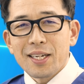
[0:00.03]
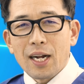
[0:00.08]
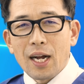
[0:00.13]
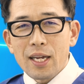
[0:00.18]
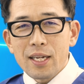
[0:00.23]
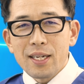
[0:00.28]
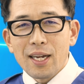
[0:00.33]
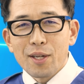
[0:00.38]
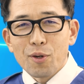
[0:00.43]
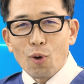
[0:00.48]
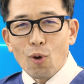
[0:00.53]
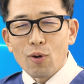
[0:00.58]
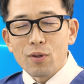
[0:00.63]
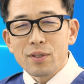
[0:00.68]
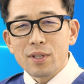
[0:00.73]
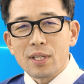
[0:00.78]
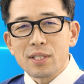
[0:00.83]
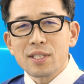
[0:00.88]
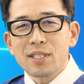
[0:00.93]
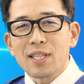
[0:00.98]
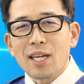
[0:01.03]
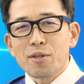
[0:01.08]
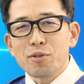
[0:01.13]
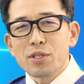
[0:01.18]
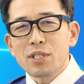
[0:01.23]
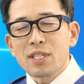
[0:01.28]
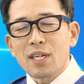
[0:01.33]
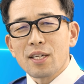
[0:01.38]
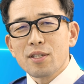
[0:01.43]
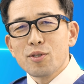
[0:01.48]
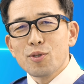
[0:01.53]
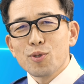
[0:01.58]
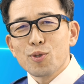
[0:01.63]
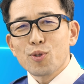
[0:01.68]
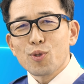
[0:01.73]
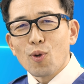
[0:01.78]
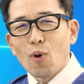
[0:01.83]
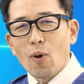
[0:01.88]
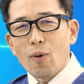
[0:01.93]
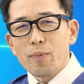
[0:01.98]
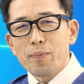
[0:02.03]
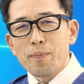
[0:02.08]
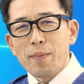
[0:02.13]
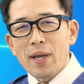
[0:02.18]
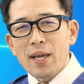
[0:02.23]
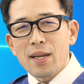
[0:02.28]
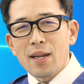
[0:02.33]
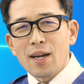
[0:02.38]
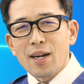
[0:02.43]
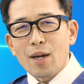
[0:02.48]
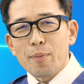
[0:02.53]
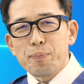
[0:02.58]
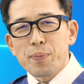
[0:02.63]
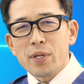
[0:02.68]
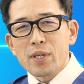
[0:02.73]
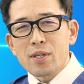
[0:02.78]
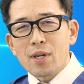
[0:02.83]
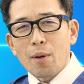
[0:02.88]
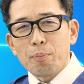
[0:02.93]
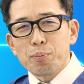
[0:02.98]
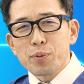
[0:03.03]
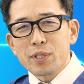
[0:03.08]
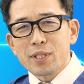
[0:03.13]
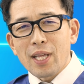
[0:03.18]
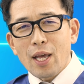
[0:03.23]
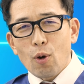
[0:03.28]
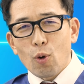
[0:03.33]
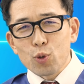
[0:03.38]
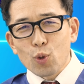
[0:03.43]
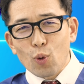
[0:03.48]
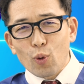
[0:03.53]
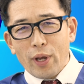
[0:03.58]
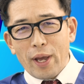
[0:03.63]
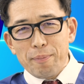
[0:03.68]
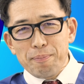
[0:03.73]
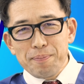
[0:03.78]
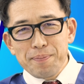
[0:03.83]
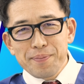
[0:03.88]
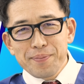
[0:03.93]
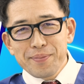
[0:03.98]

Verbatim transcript: 海外のデジタル歯科ニュースをメーがピックアップしてお届け